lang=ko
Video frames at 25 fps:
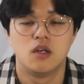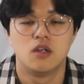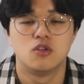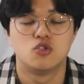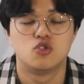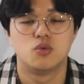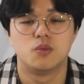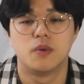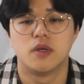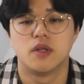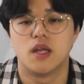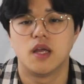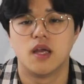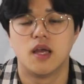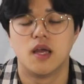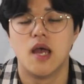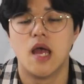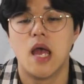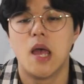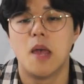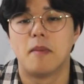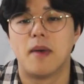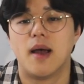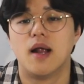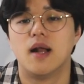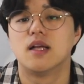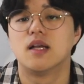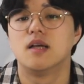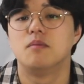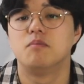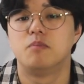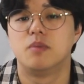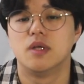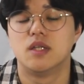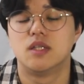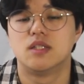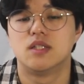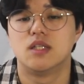주변에 밝은
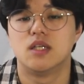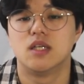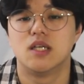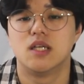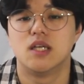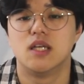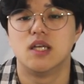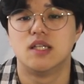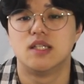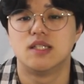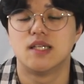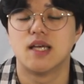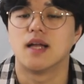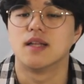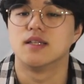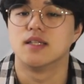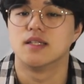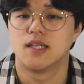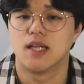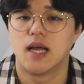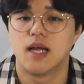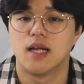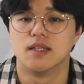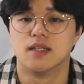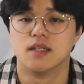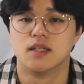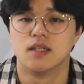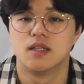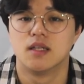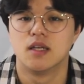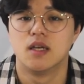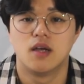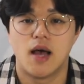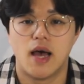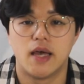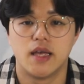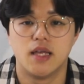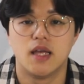빛이 있지 않는 한
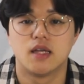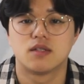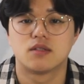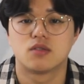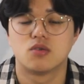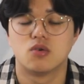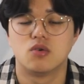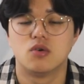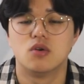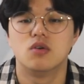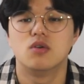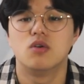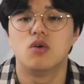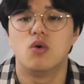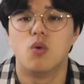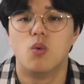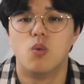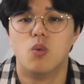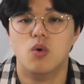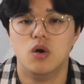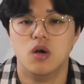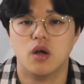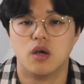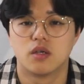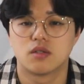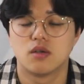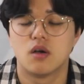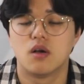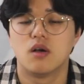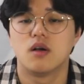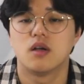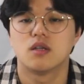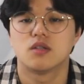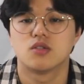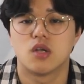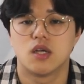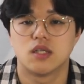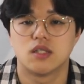아이에스오를 올려서
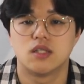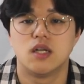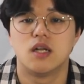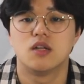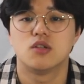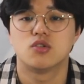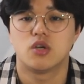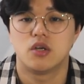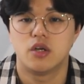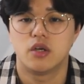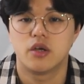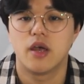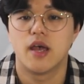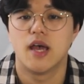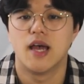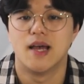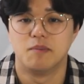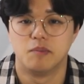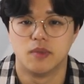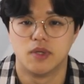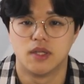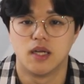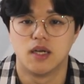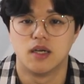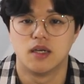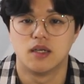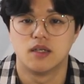사진을 촬영해야 합니다.